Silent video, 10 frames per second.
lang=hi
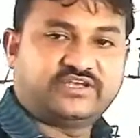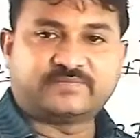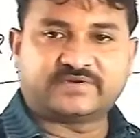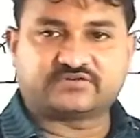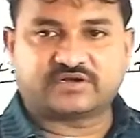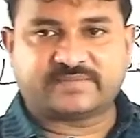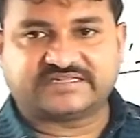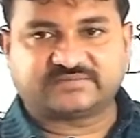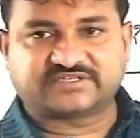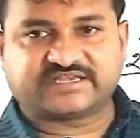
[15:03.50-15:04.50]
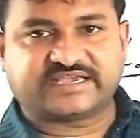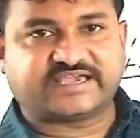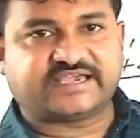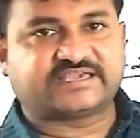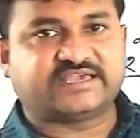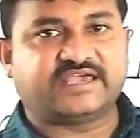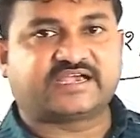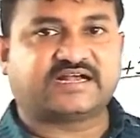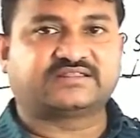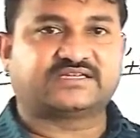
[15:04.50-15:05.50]
इन तीन प्रश्नों के माध्यम से देखेंगे कि
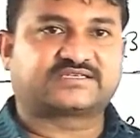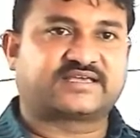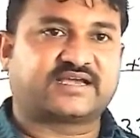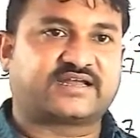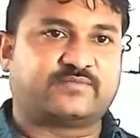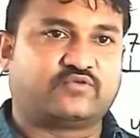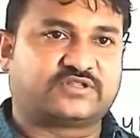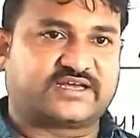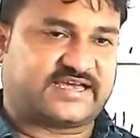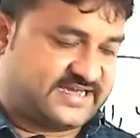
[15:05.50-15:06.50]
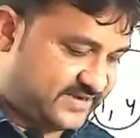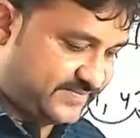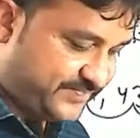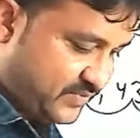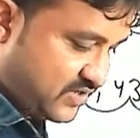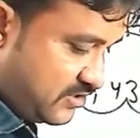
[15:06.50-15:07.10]
एकांतर संख्या क्रम होता क्या है